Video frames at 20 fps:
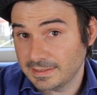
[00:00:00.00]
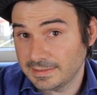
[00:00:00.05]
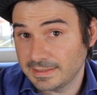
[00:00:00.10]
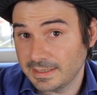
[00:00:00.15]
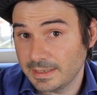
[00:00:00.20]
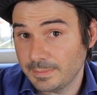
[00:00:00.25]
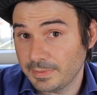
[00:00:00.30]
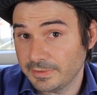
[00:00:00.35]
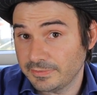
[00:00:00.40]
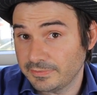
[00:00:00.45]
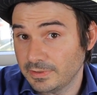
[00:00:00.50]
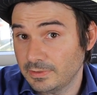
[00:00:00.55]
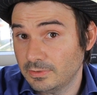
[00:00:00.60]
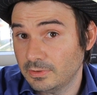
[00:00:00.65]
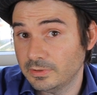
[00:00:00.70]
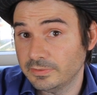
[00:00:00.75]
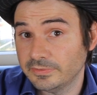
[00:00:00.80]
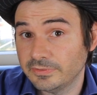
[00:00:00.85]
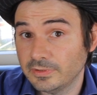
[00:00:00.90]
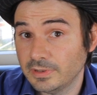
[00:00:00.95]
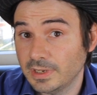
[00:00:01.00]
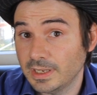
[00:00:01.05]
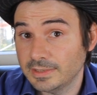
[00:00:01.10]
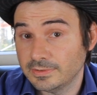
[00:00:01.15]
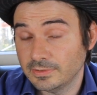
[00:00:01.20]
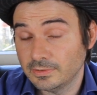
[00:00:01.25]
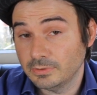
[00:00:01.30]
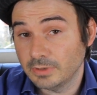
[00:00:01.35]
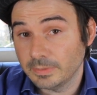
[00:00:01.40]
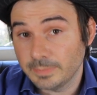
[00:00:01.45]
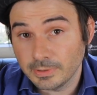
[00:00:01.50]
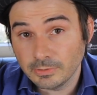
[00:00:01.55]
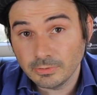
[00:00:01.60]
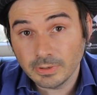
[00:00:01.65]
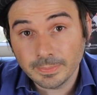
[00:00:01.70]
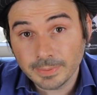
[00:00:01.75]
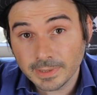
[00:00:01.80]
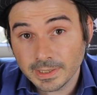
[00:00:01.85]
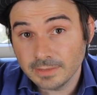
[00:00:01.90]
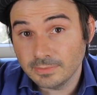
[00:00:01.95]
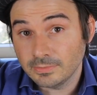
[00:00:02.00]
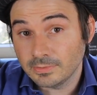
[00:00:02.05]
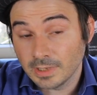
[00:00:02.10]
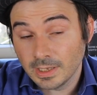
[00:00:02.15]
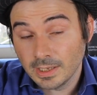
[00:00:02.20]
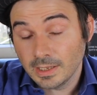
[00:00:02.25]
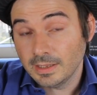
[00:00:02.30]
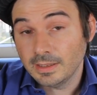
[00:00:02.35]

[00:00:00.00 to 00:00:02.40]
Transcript: elles n'avaient pas fait leur enfant là, elles n'en auraient pas eu après, donc